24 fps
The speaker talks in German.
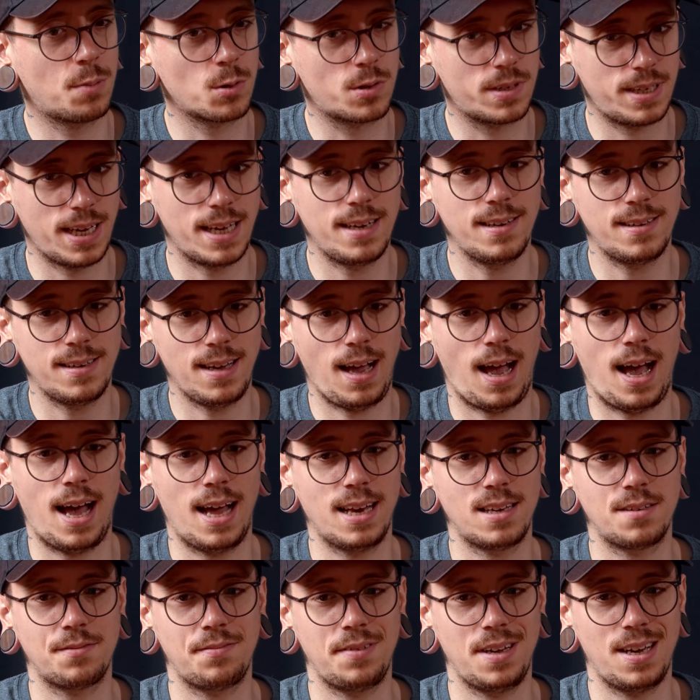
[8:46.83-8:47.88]
potente
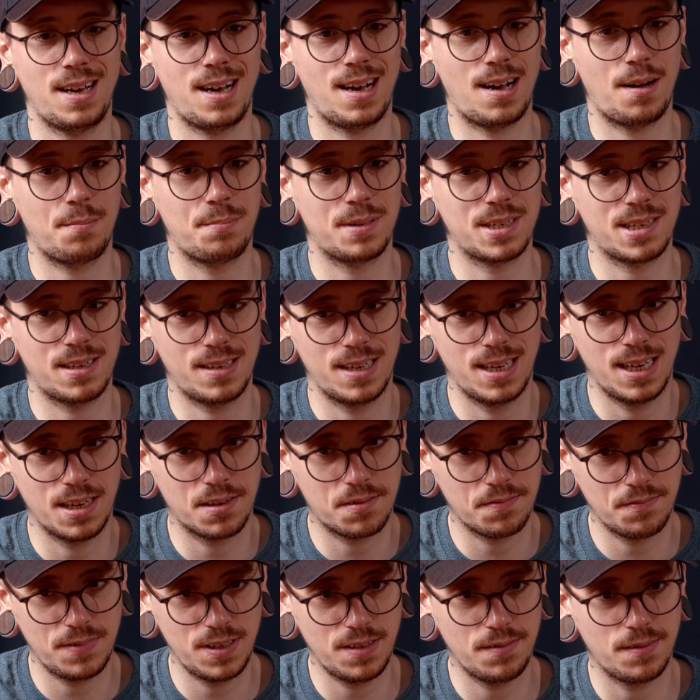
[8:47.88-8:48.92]
Hardware, aber
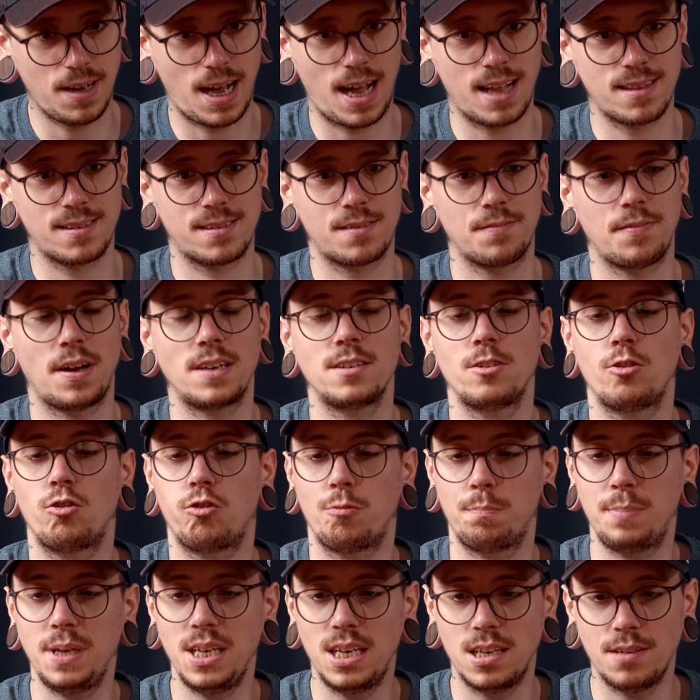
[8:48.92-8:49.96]
irgendwie hat, waren die
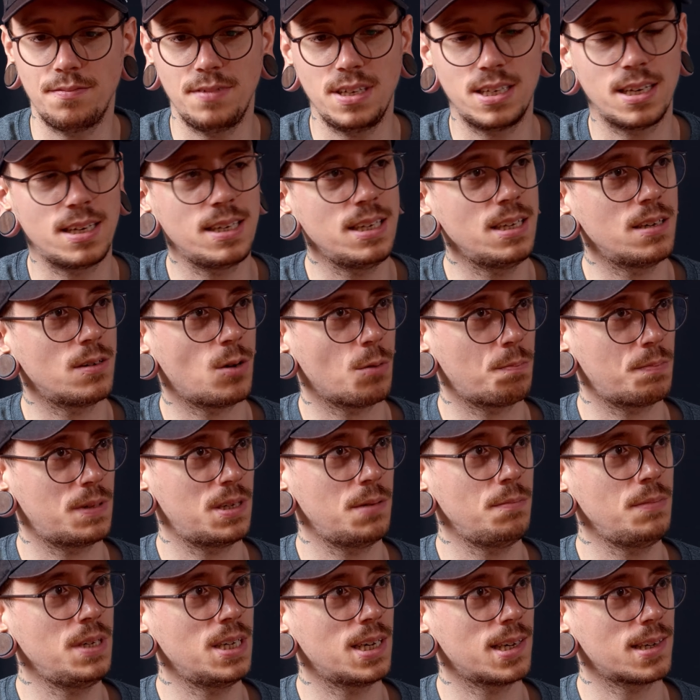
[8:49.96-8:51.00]
Spiele wieder nie
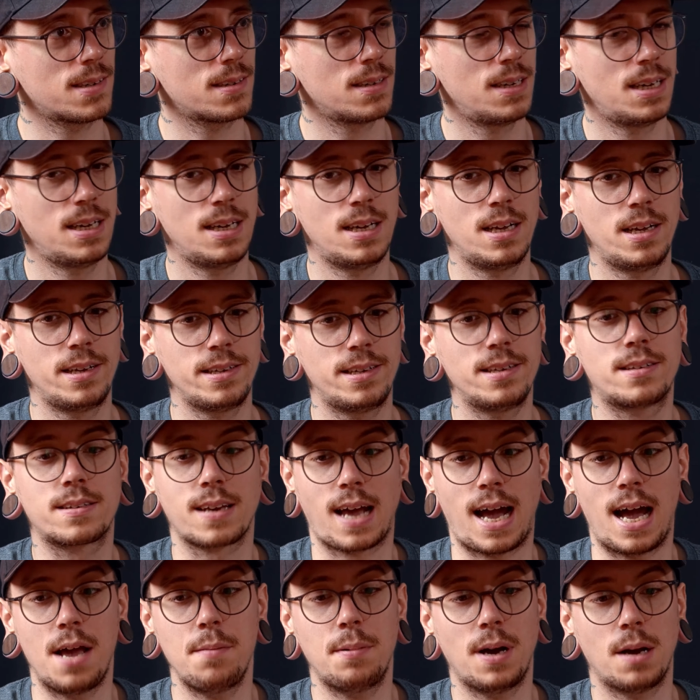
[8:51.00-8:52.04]
optimiert. Mhm. Die
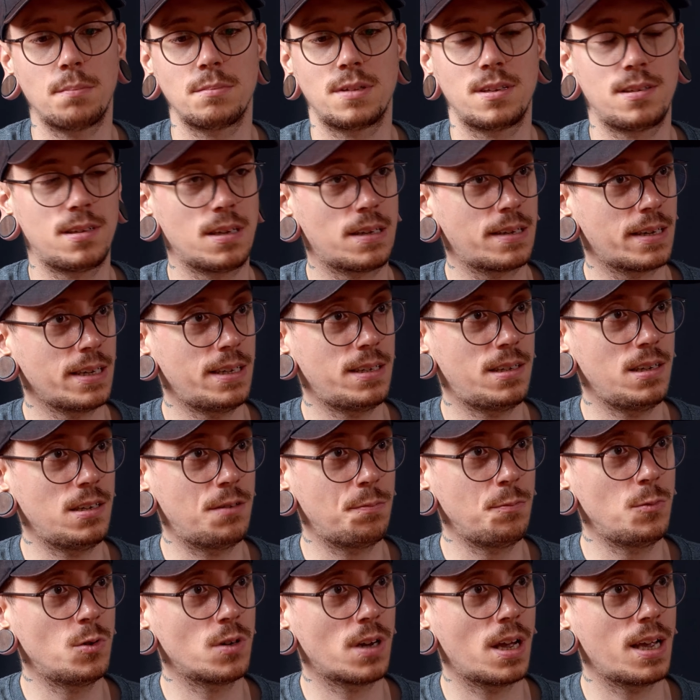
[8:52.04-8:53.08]
Treiber haben sie sich
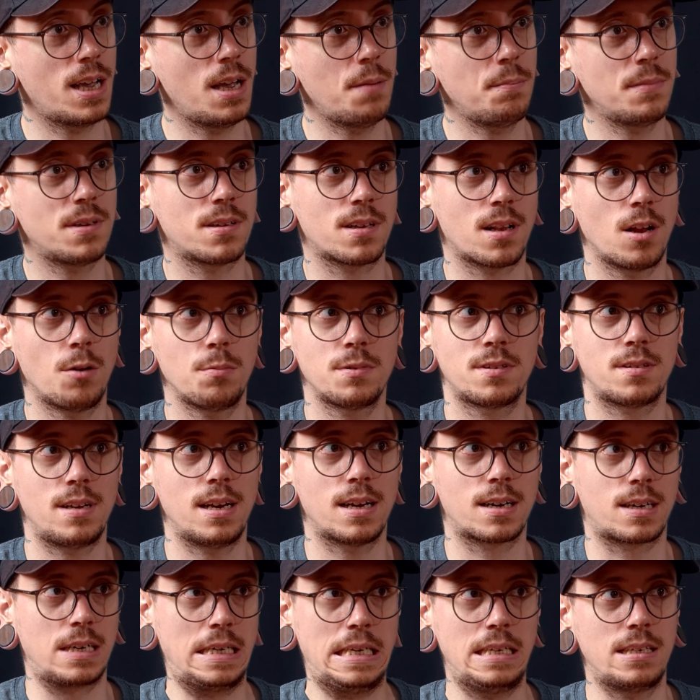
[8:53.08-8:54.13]
richtig Mühe gegeben. Ich glaube, es
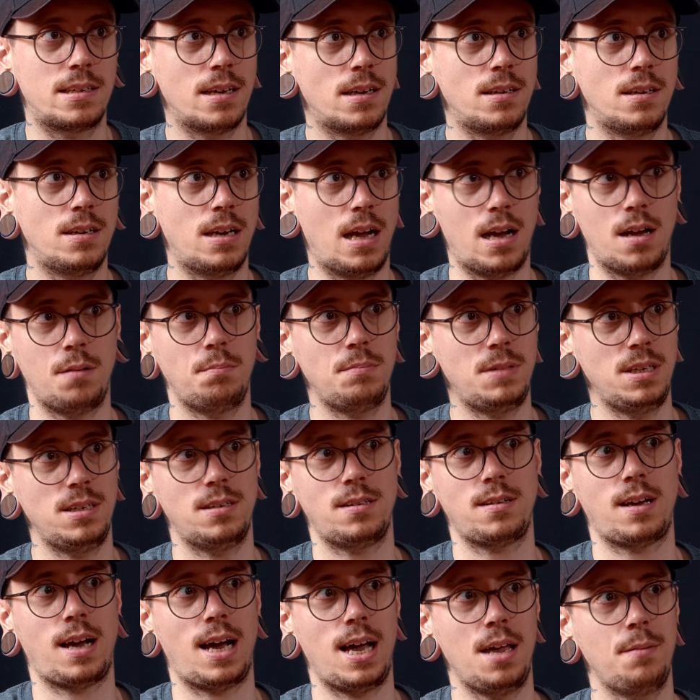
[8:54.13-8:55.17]
lag nicht an den
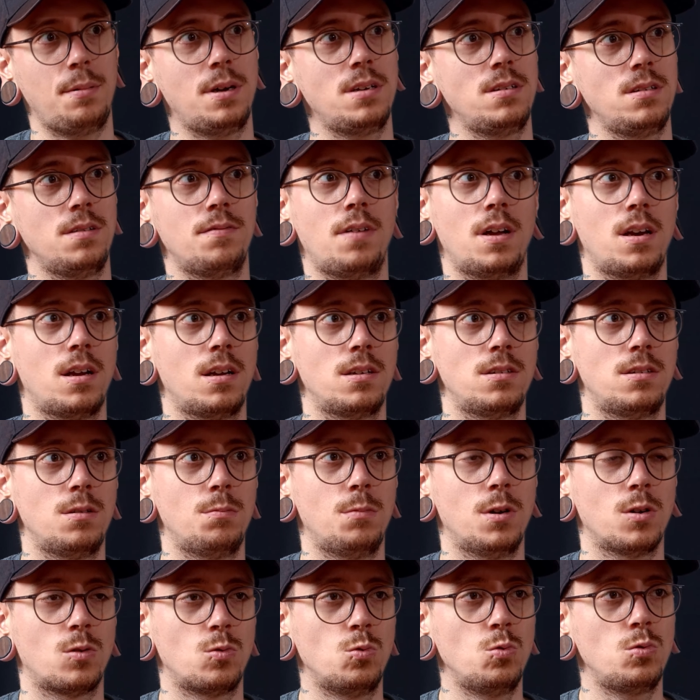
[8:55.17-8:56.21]
AMD-Treibern, die waren eigentlich
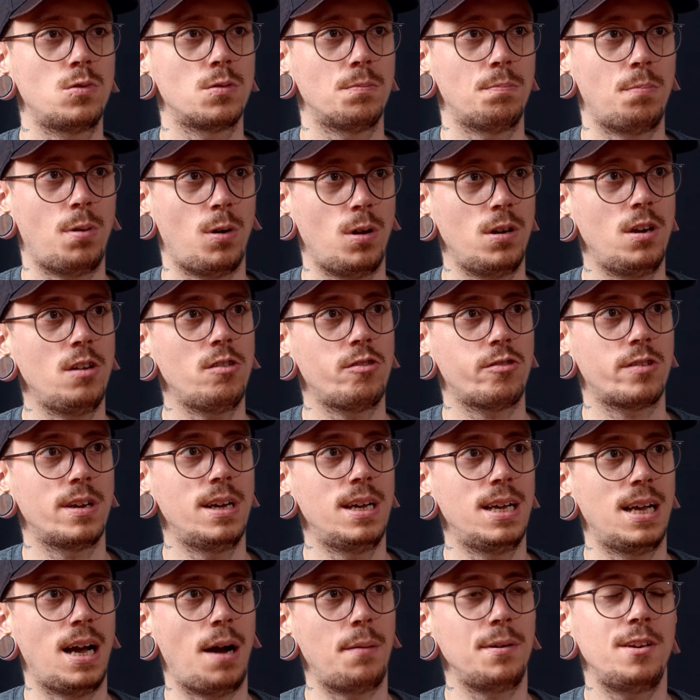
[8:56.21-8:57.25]
immer gut und polished,
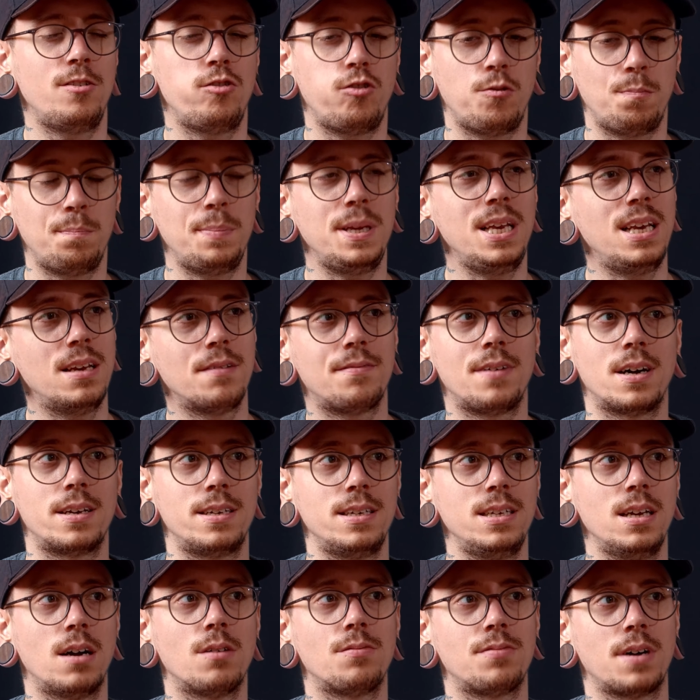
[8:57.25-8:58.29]
aber die Spiele waren
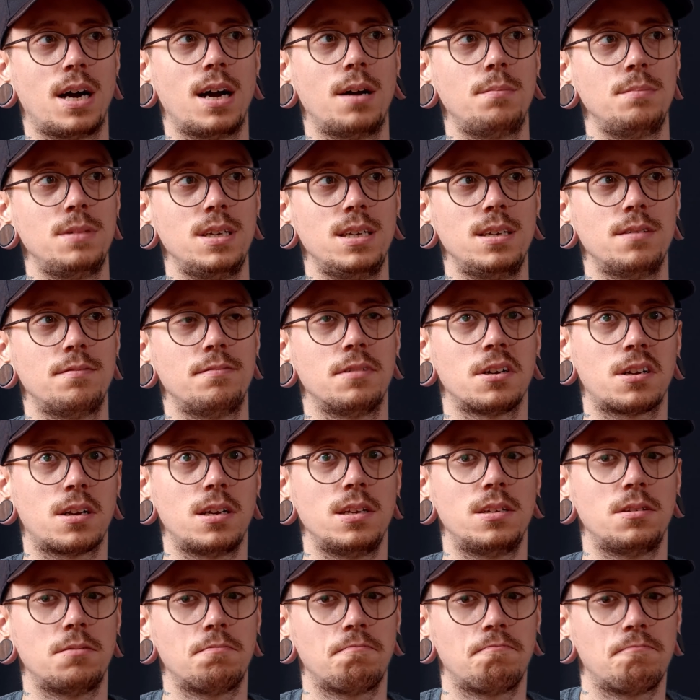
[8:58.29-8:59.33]
nie auf AMD
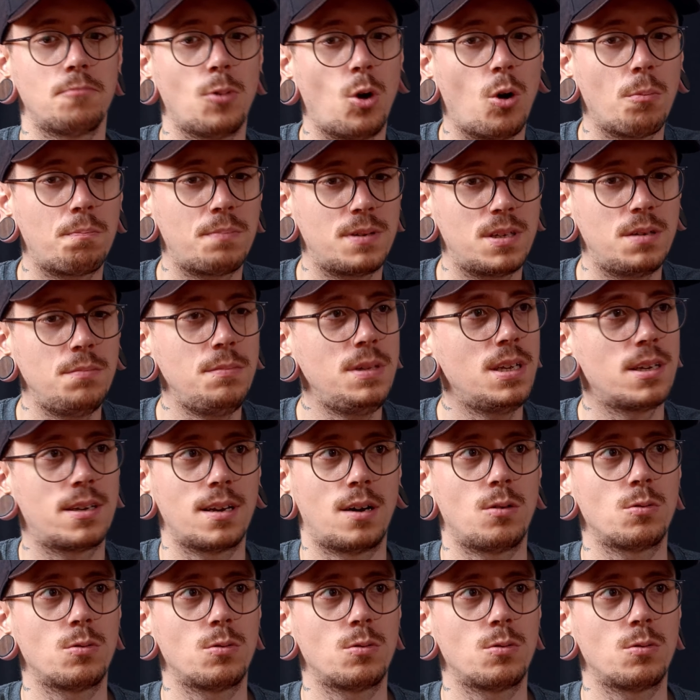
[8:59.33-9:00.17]
wirklich optimiert